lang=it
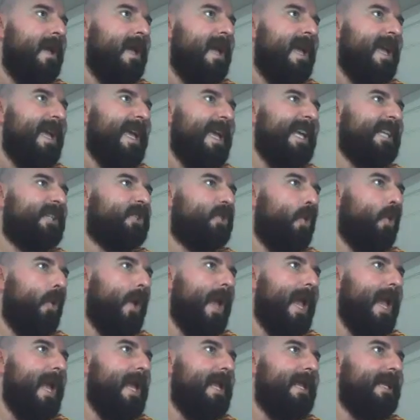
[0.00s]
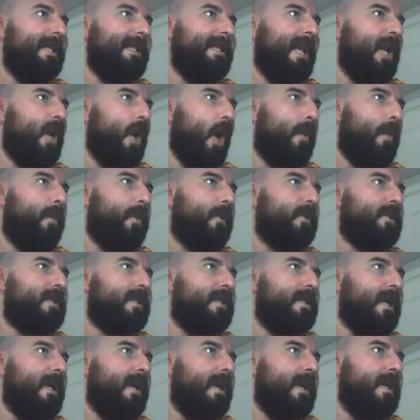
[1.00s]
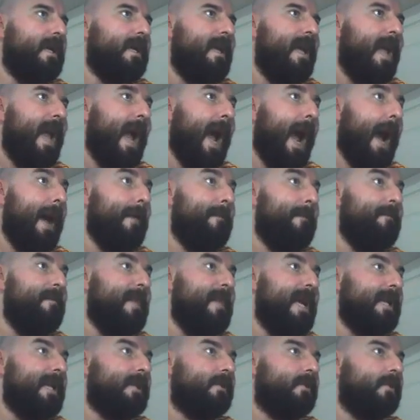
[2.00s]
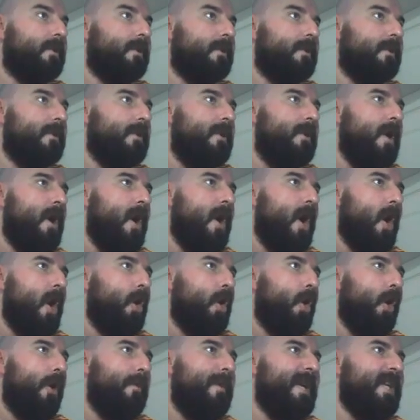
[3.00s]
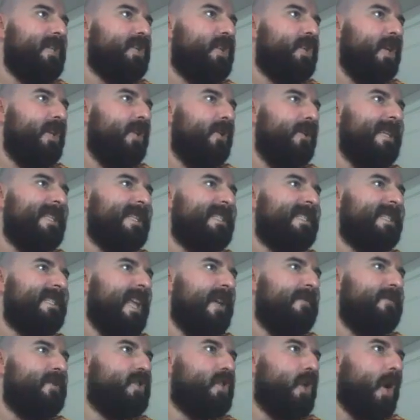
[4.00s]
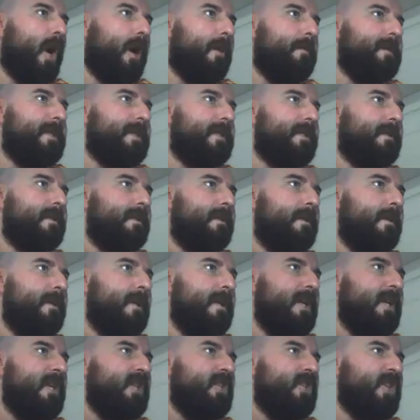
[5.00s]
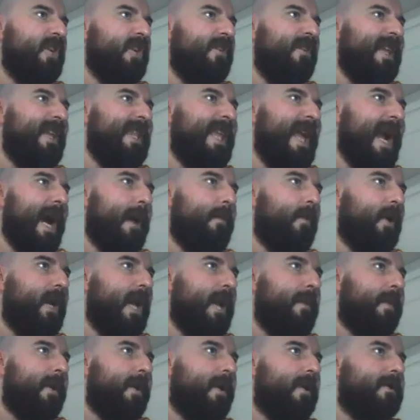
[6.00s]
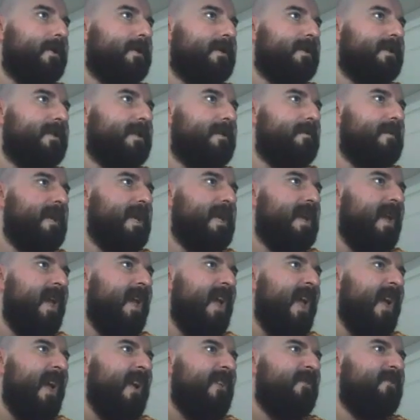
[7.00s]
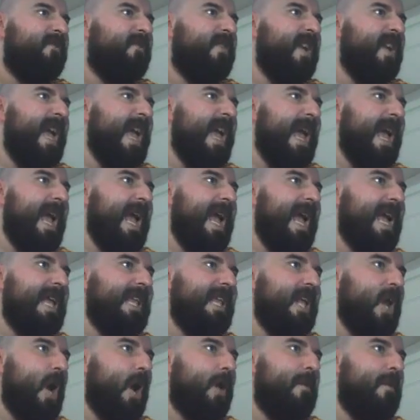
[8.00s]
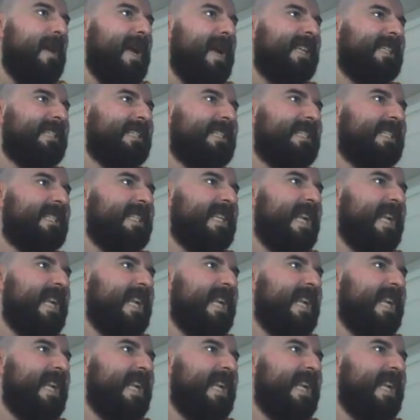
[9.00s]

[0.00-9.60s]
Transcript: I suini dell'Opus Dei ammettono l'omicidio di Steve Jobs. Ci vediamo nei prossimi Video videomessaggi.